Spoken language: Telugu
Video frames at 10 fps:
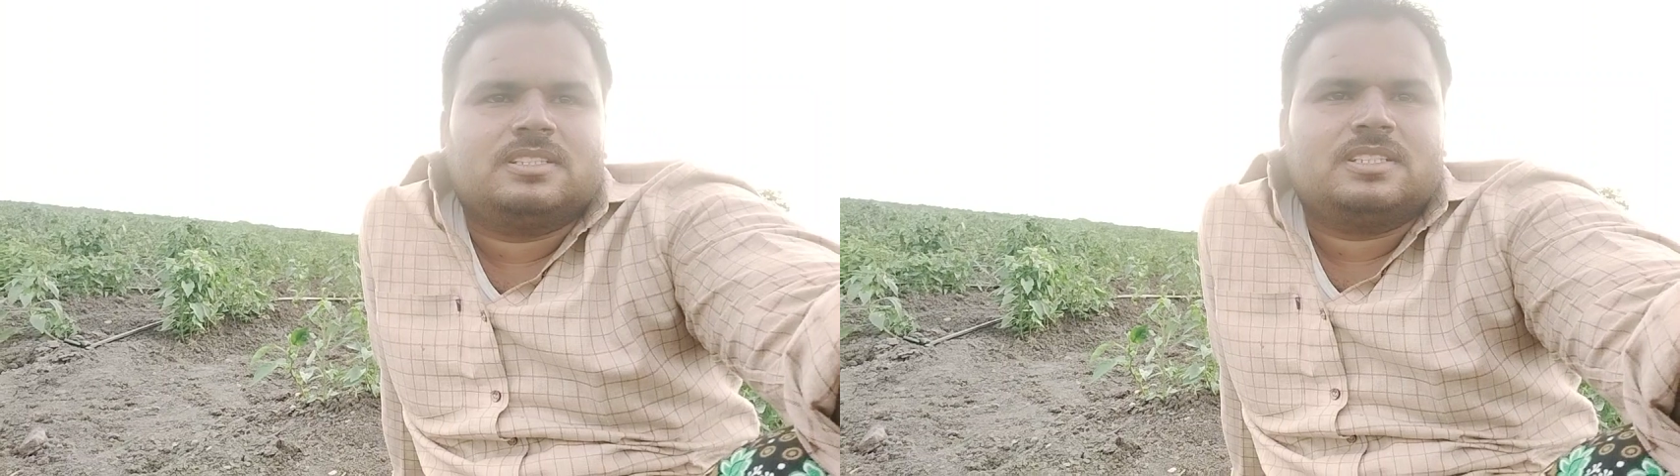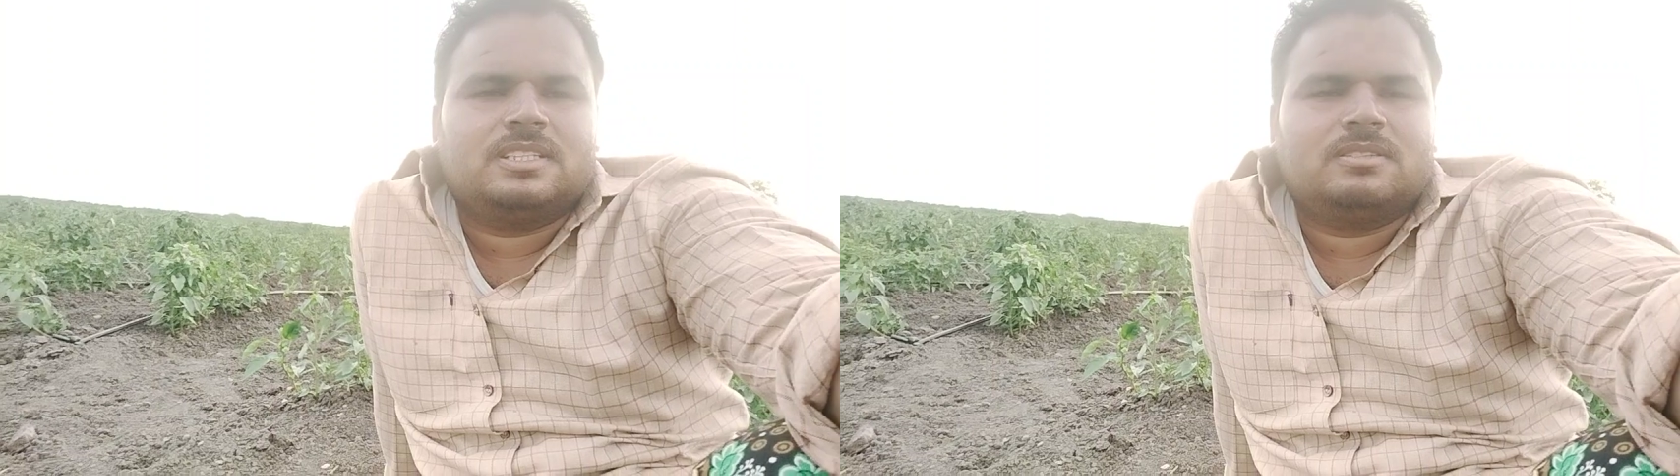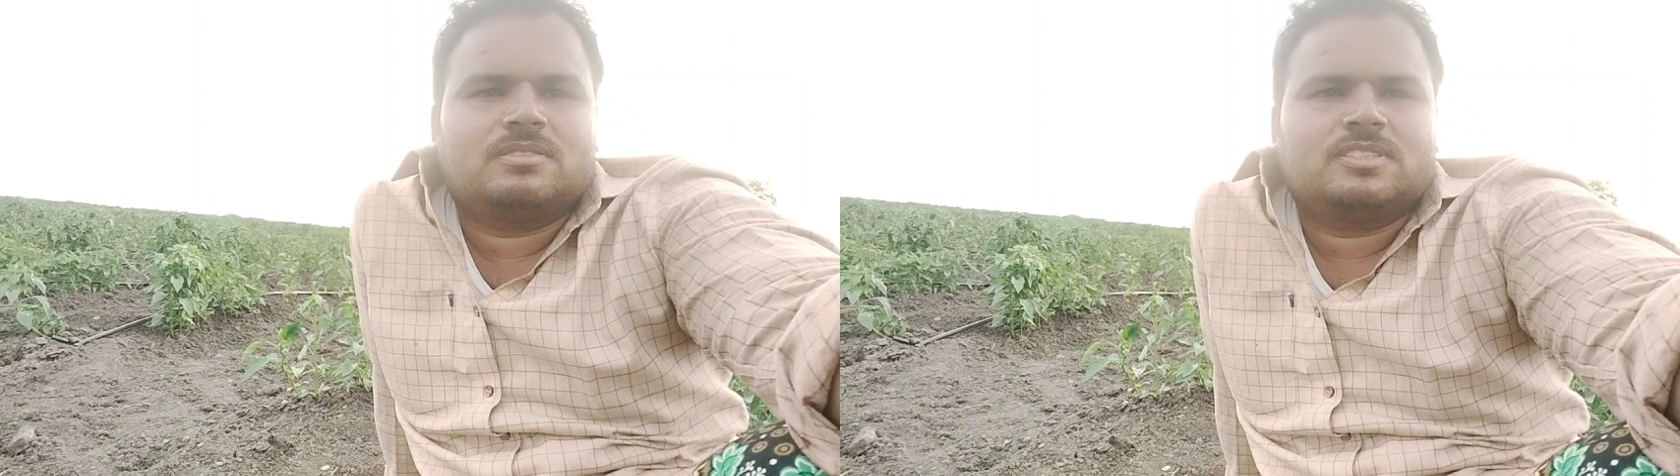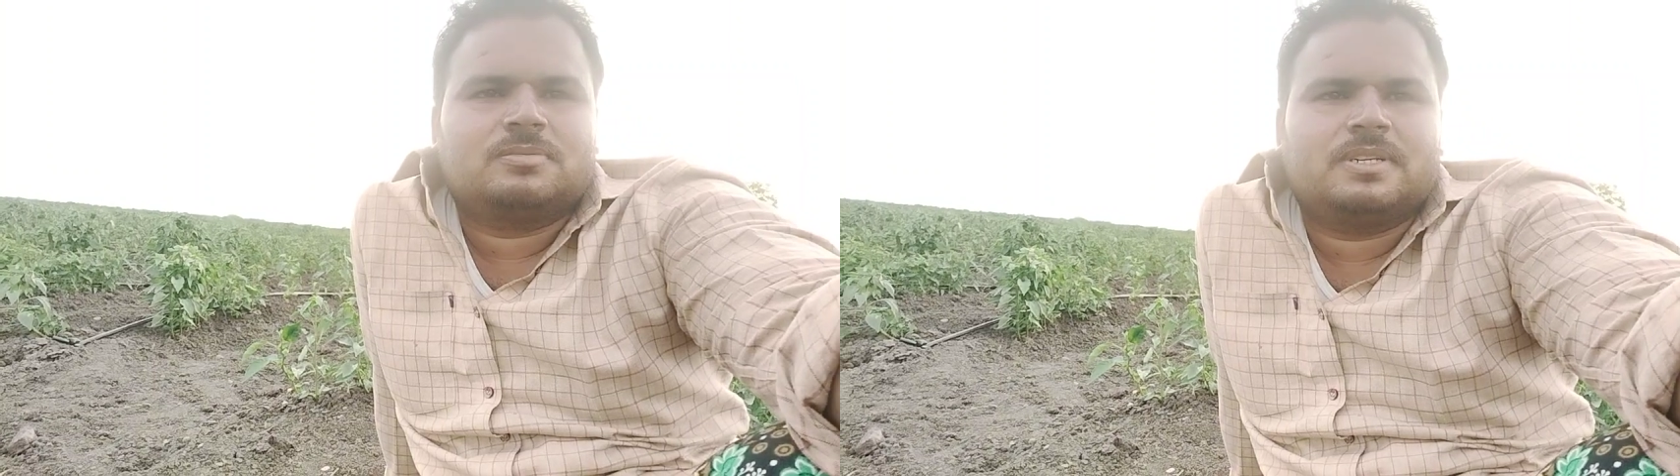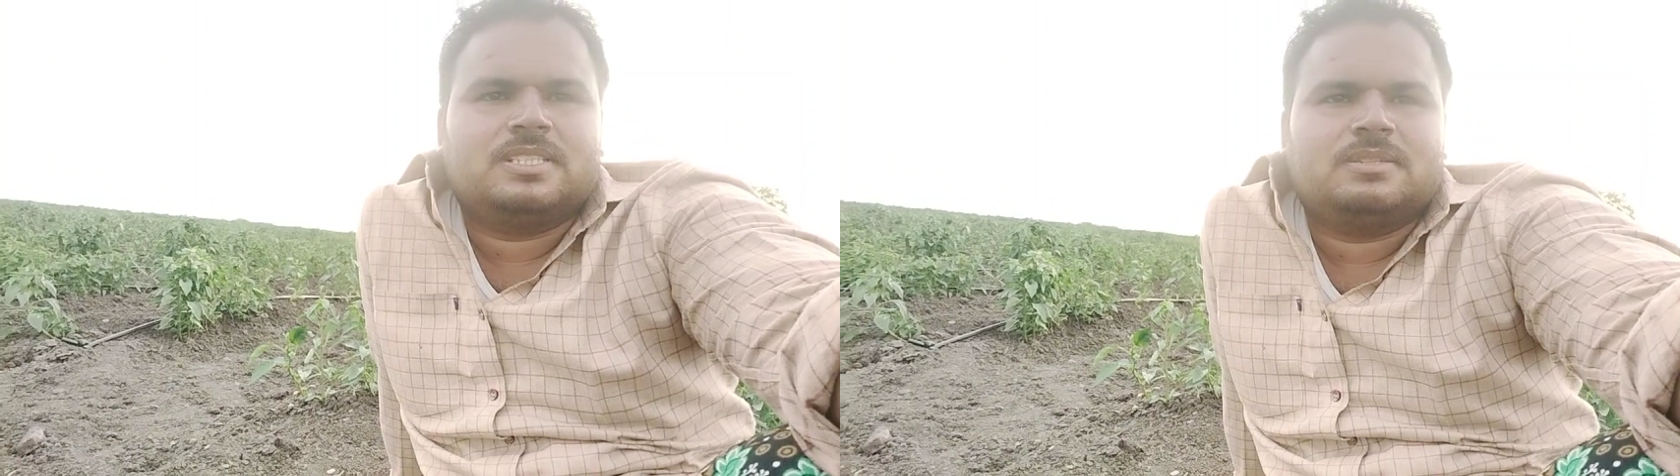ఎందుకు
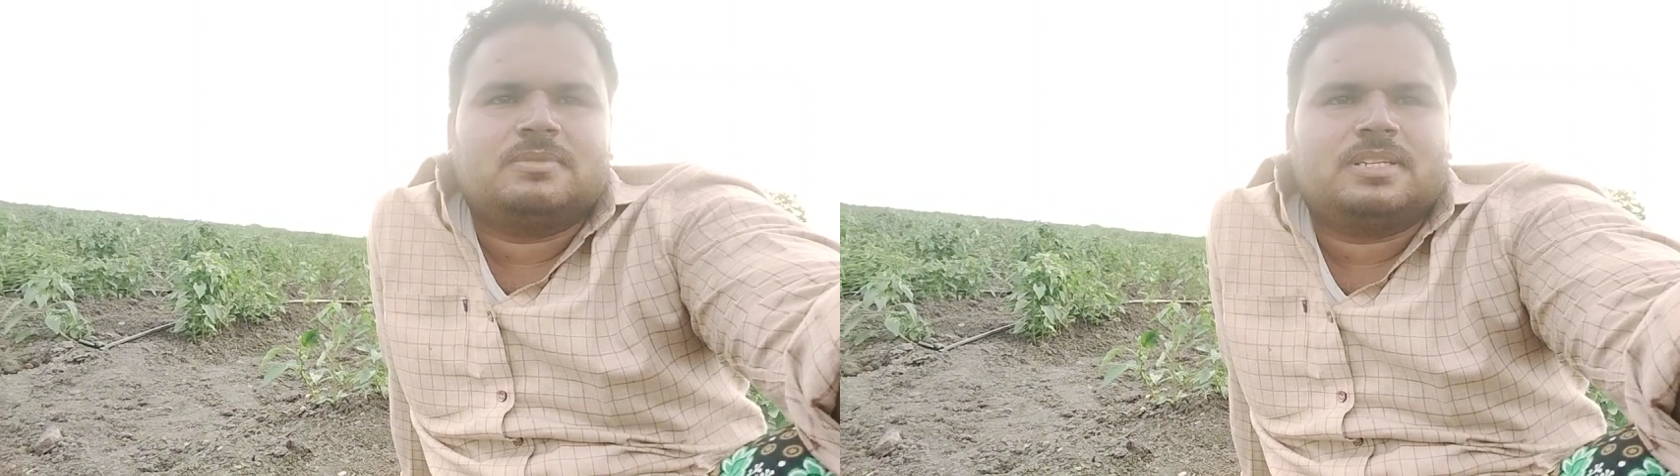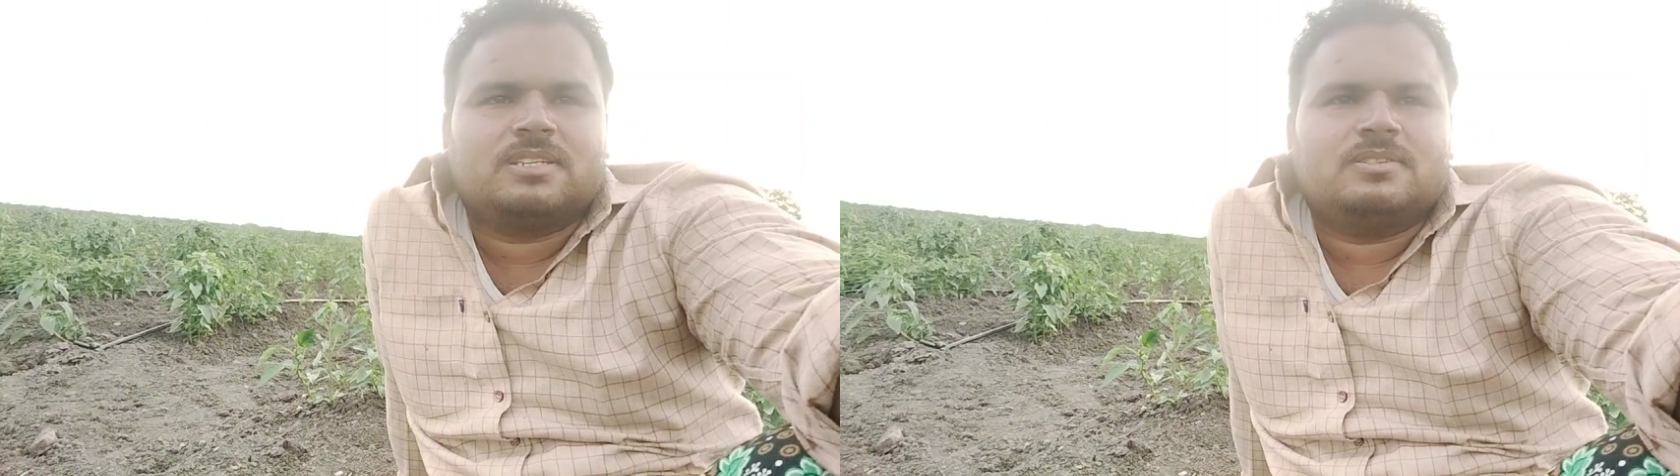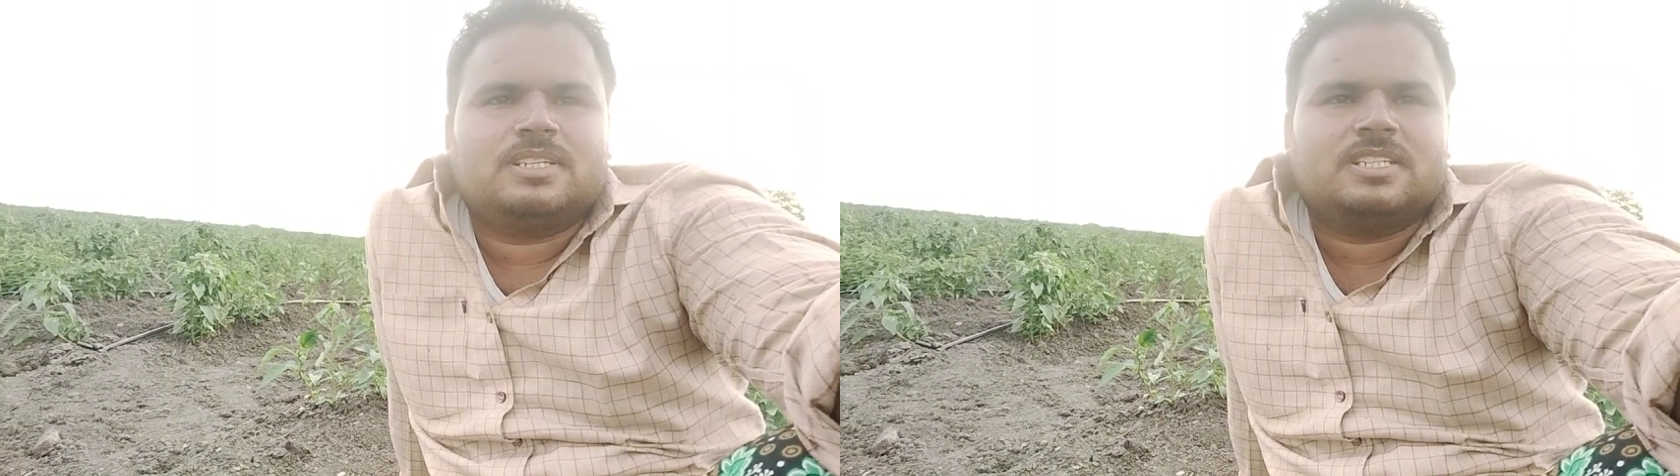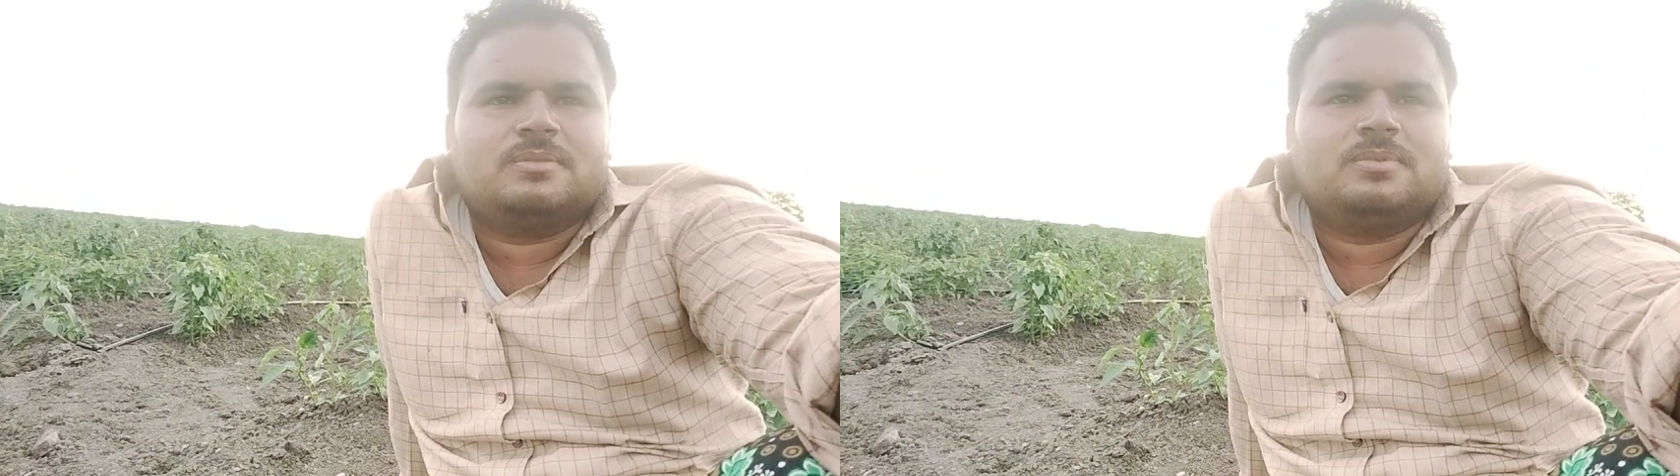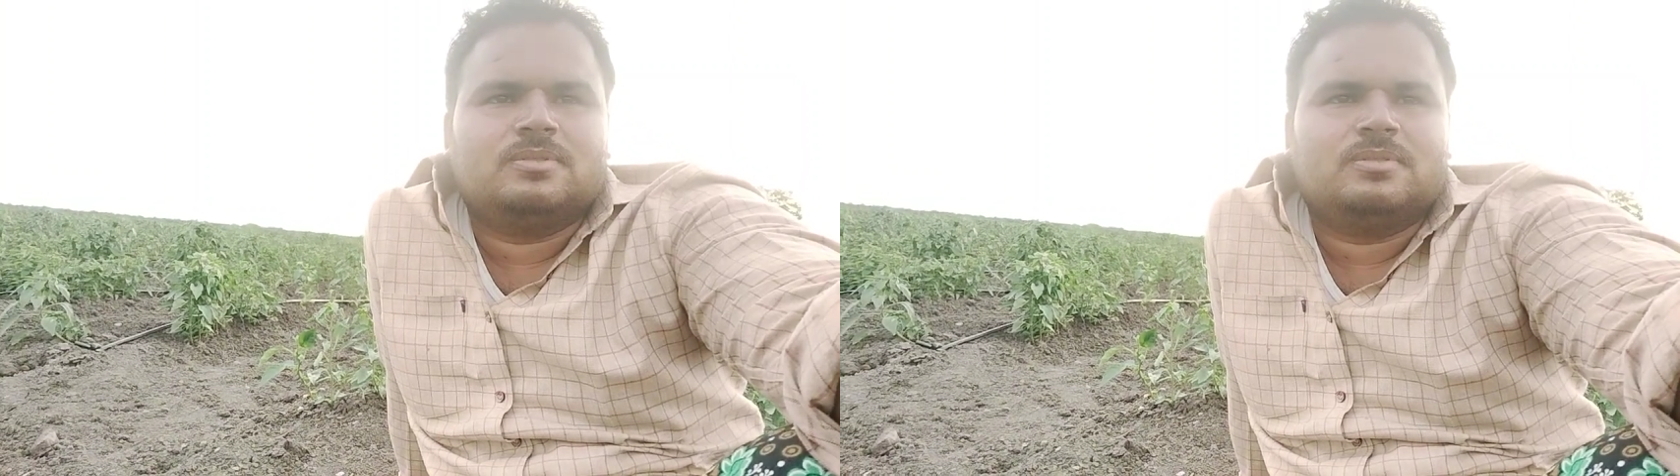స్ప్రే చేయమంటామంటే
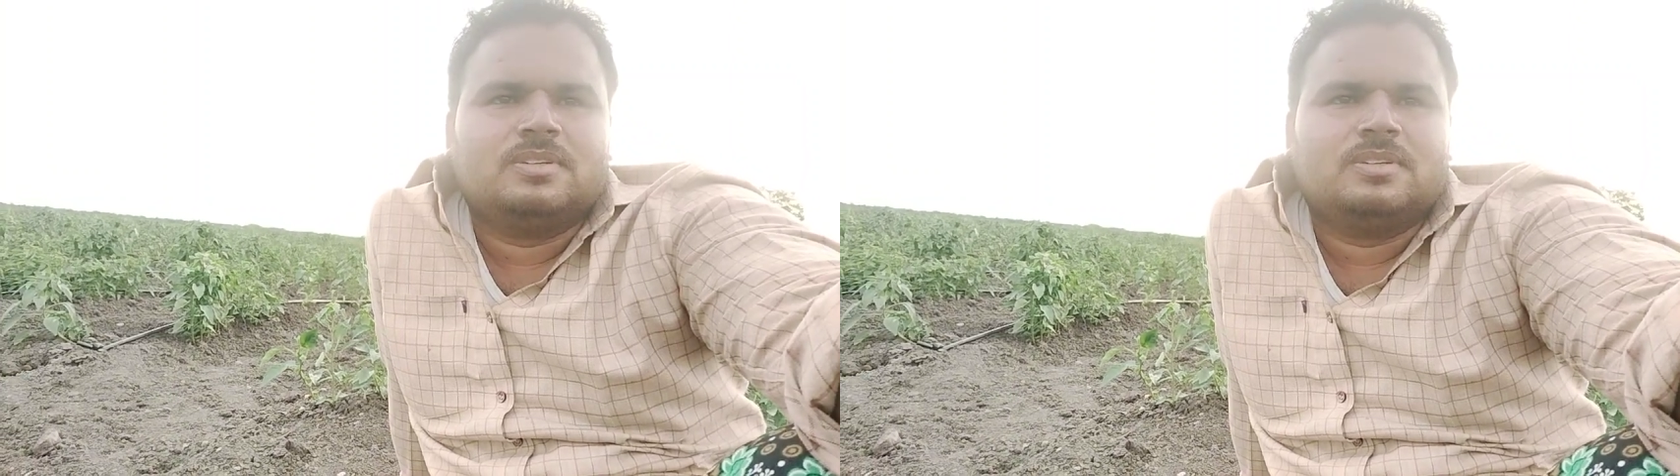ఇప్పుడు